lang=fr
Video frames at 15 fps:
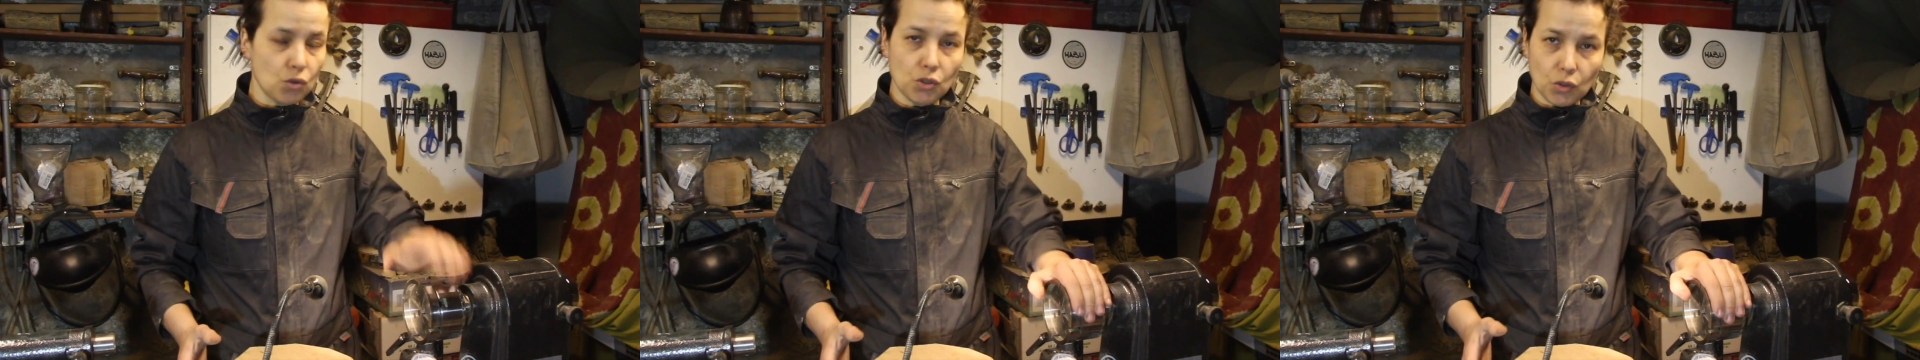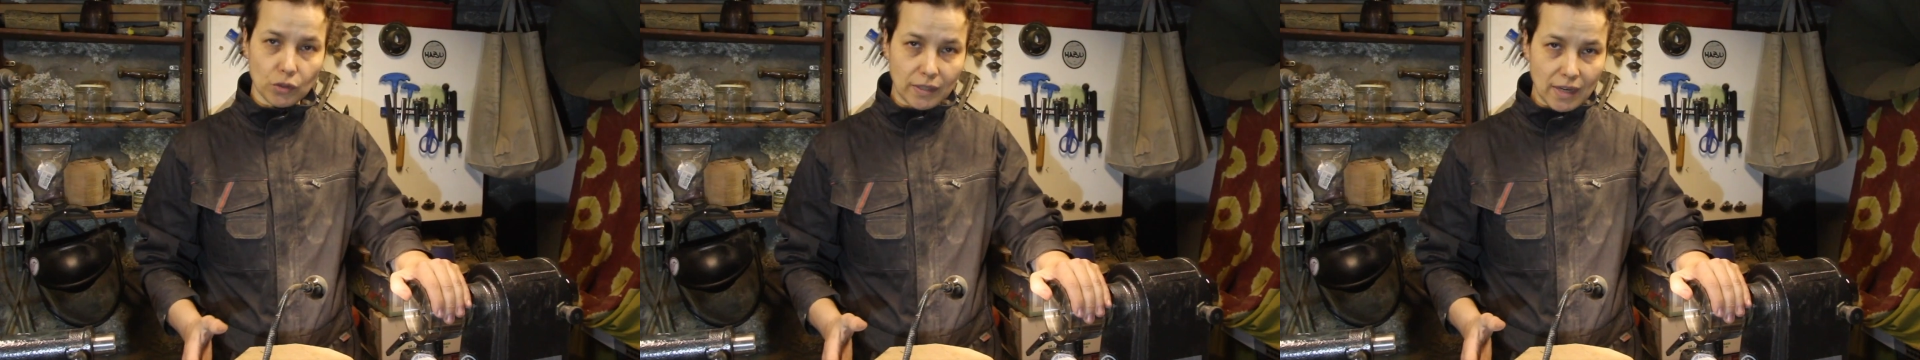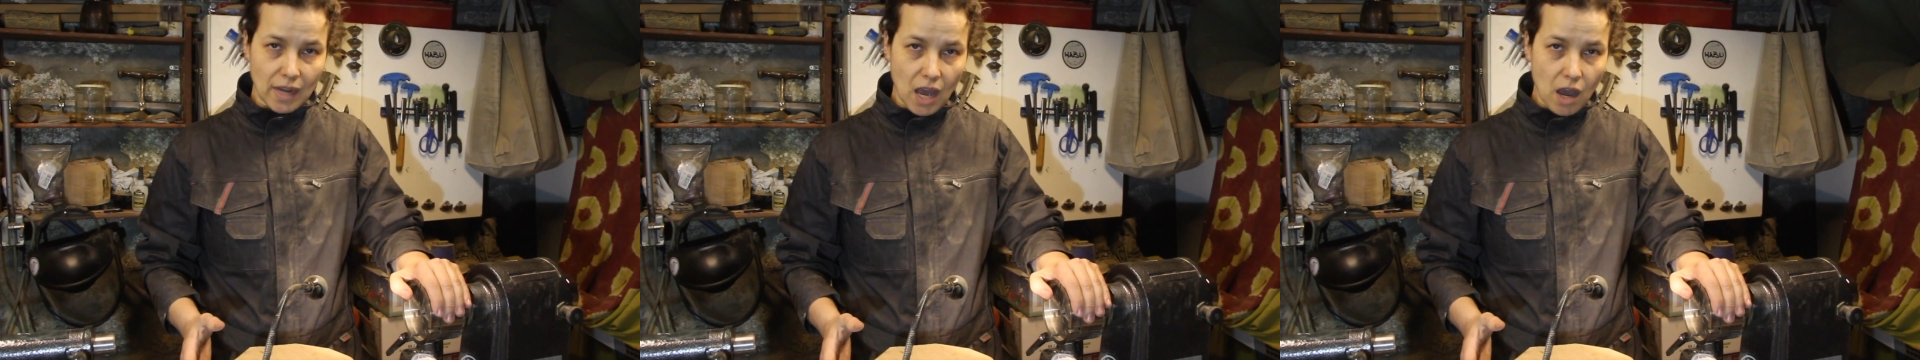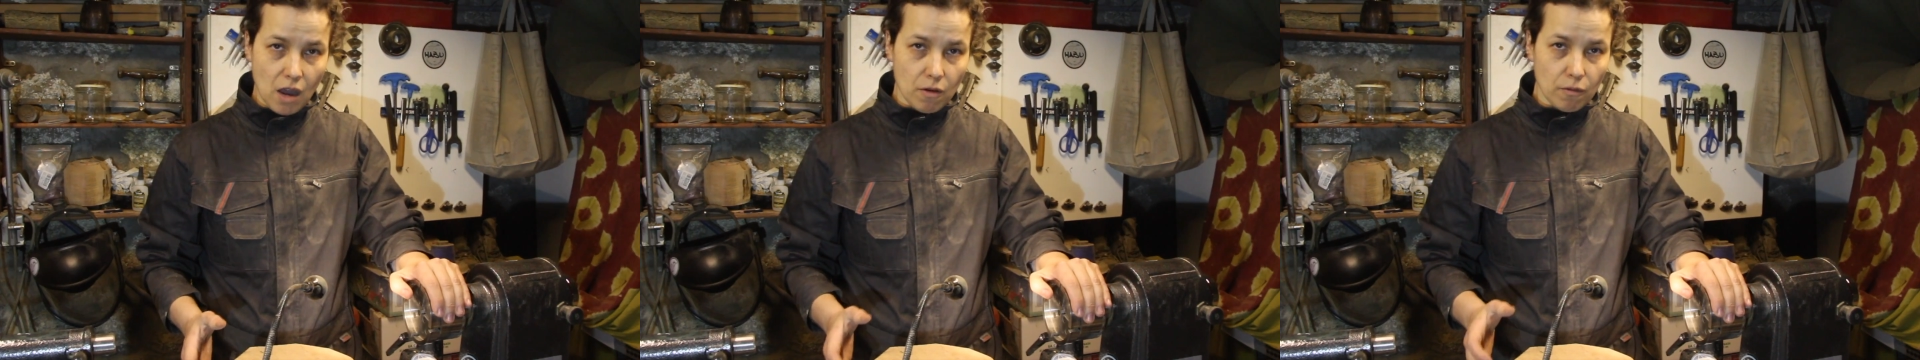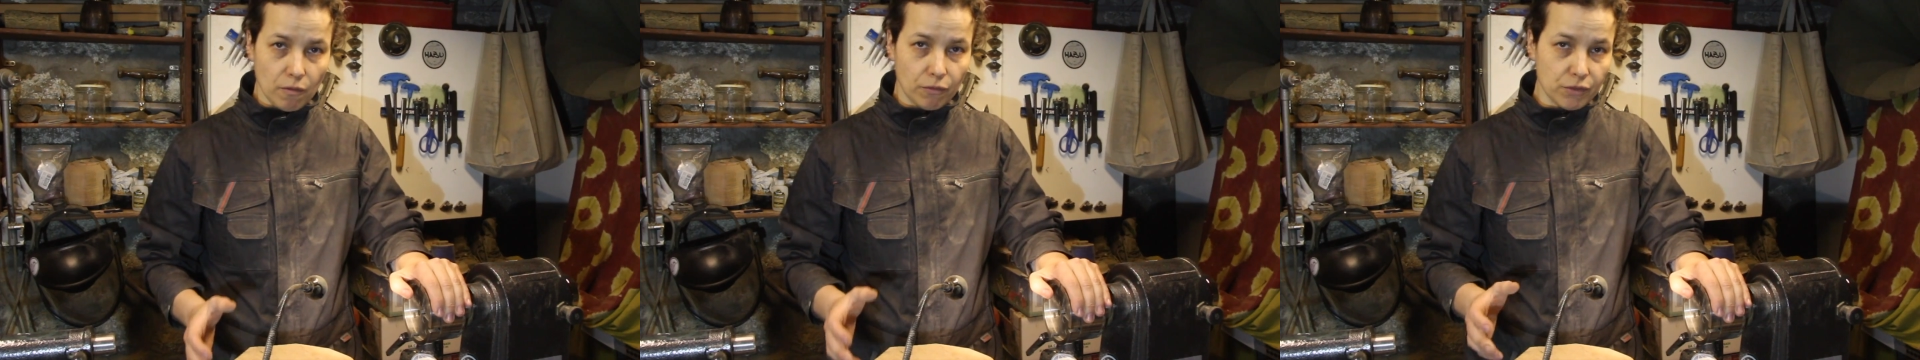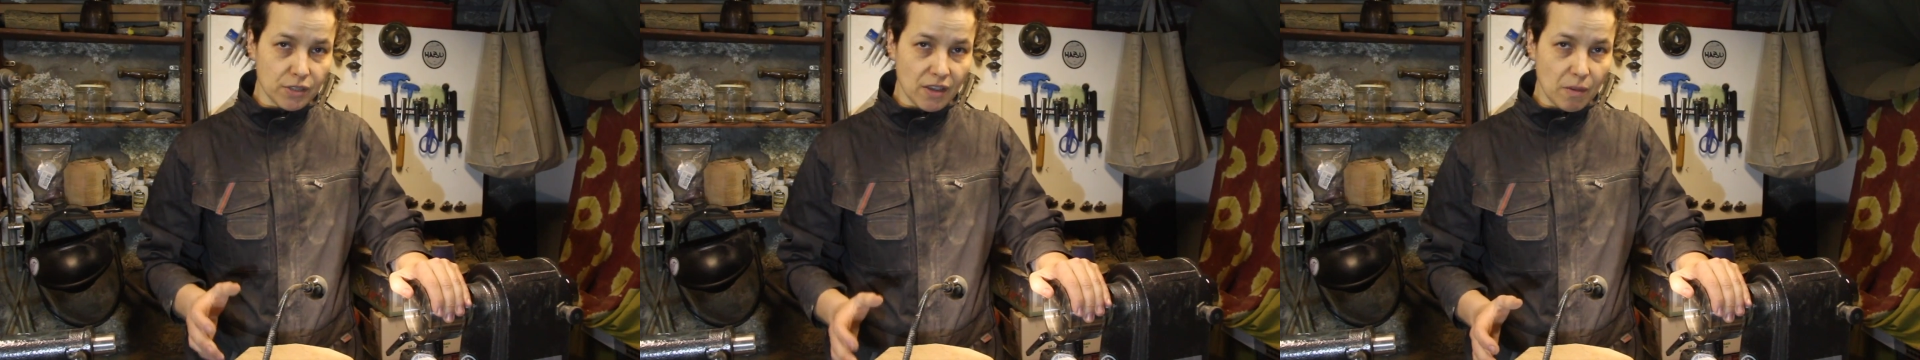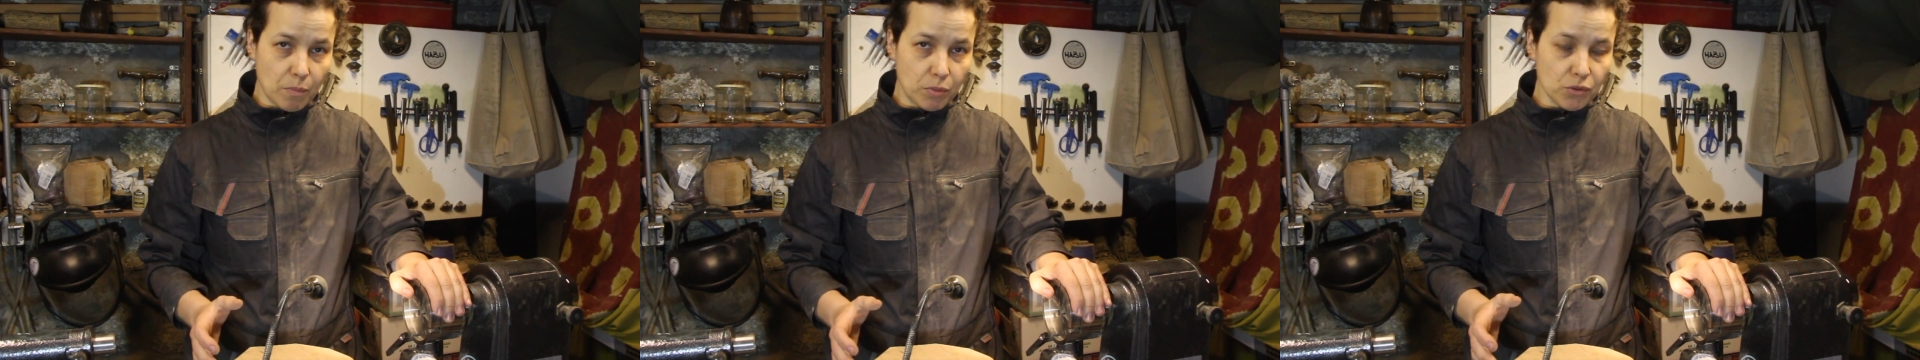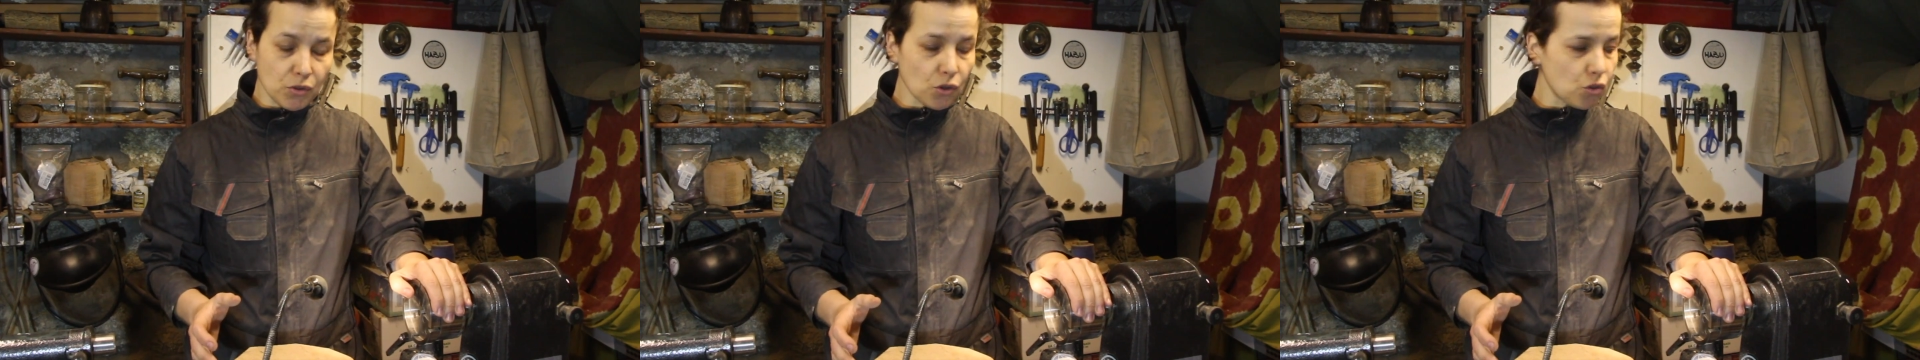De ce côté-là, vous avez
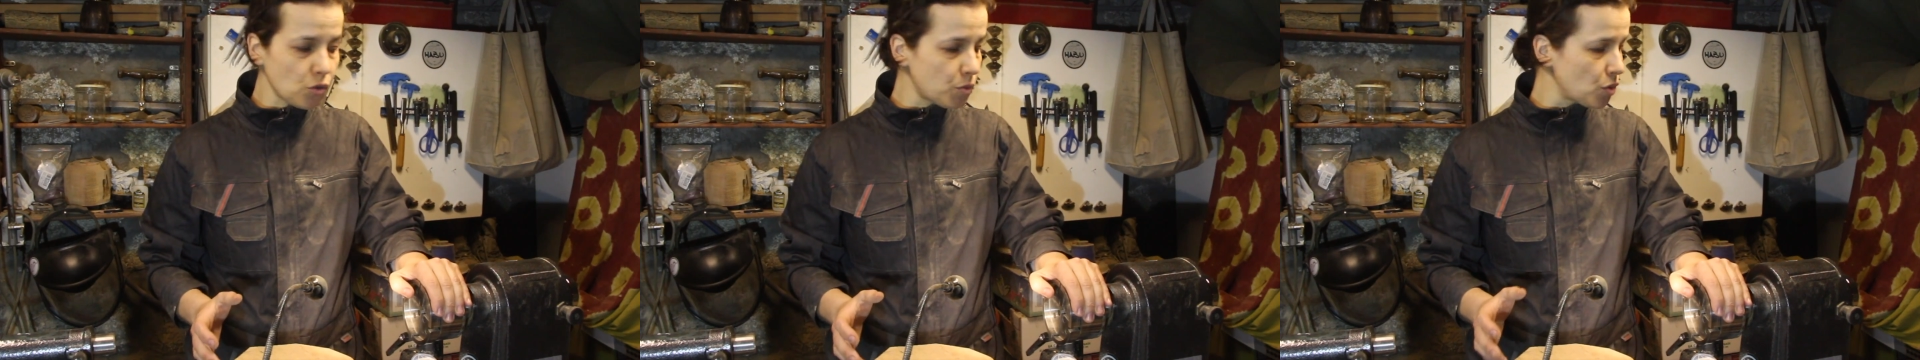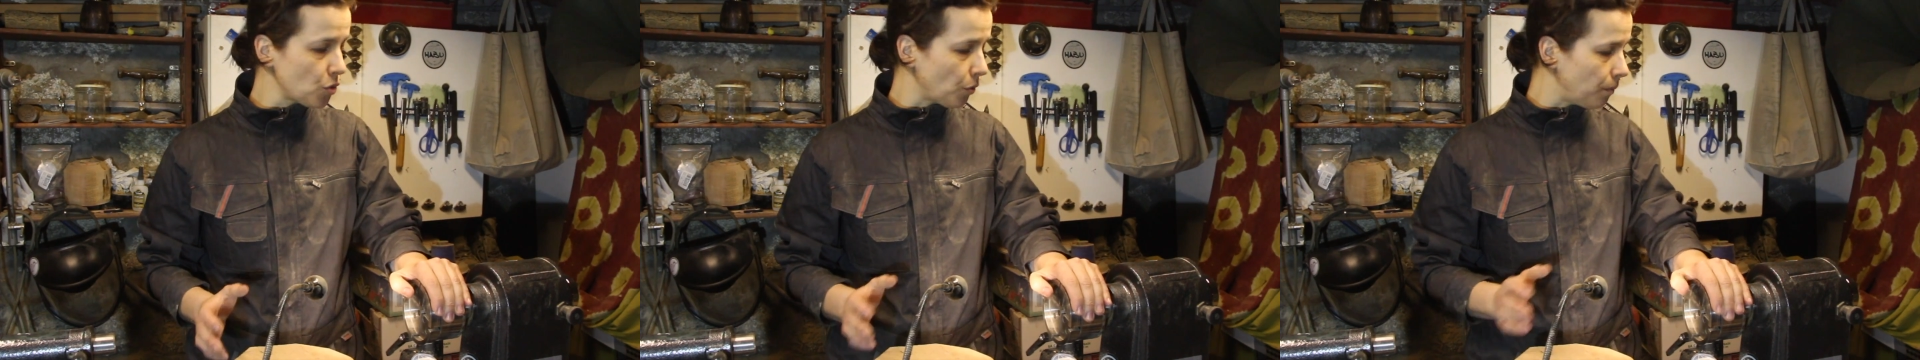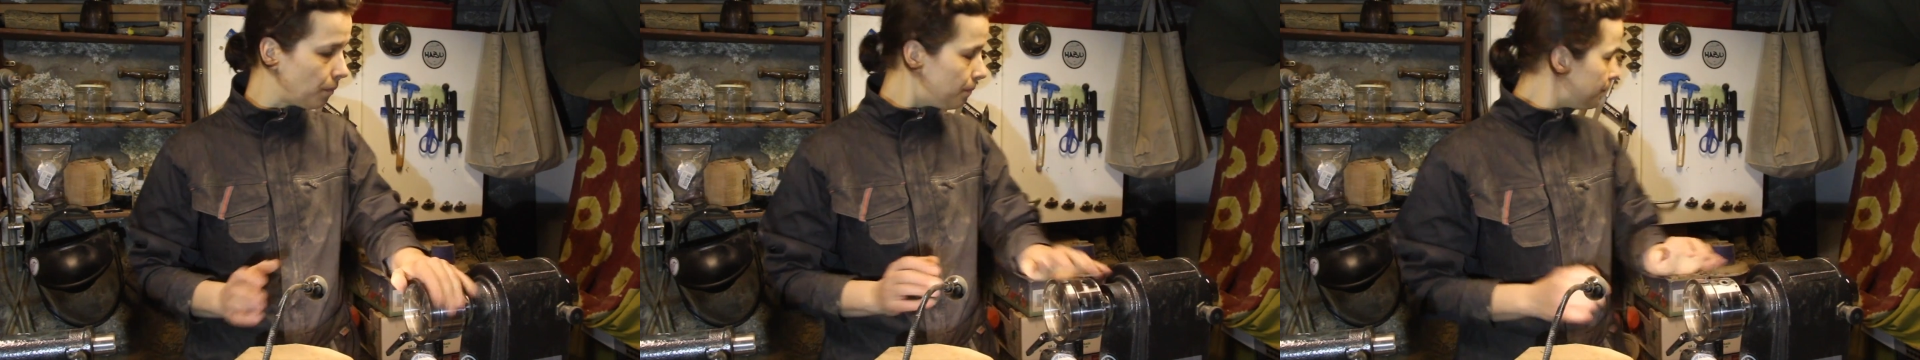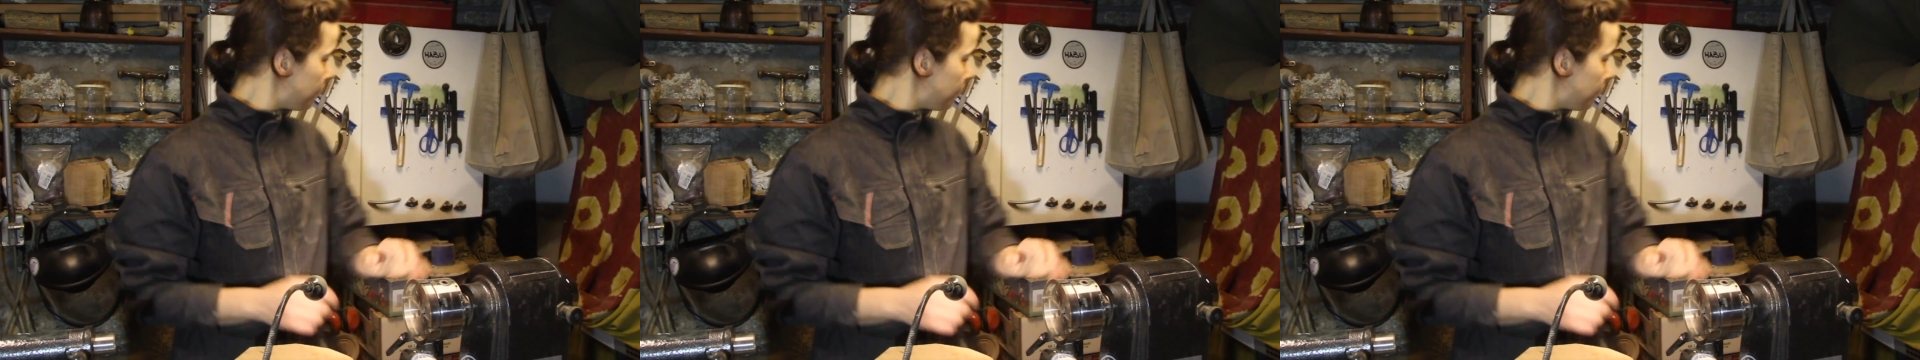plusieurs options.